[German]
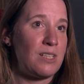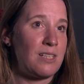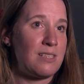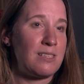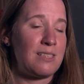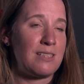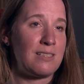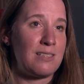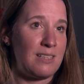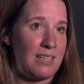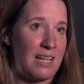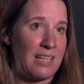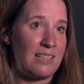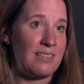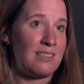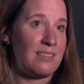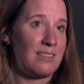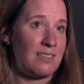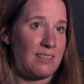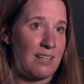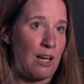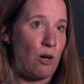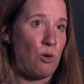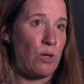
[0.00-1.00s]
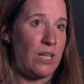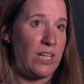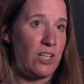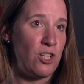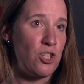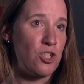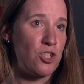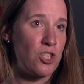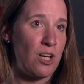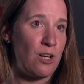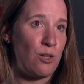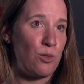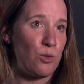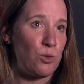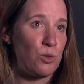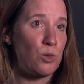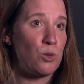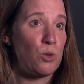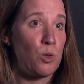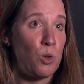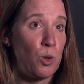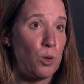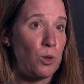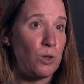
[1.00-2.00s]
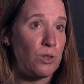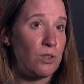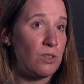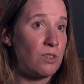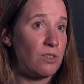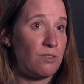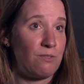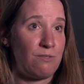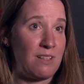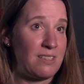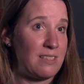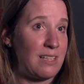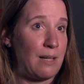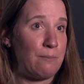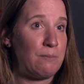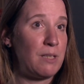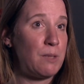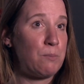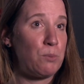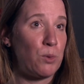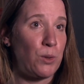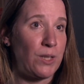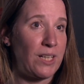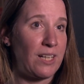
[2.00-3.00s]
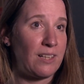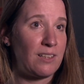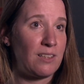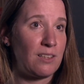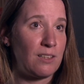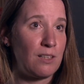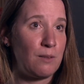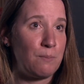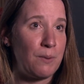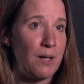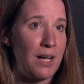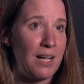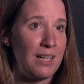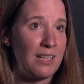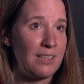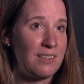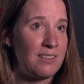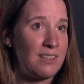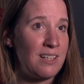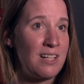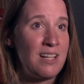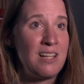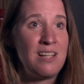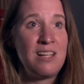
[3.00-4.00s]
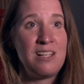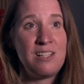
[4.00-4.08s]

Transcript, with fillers: dass das Land genau hinschaut, guckt, was haben die Projekte gebracht,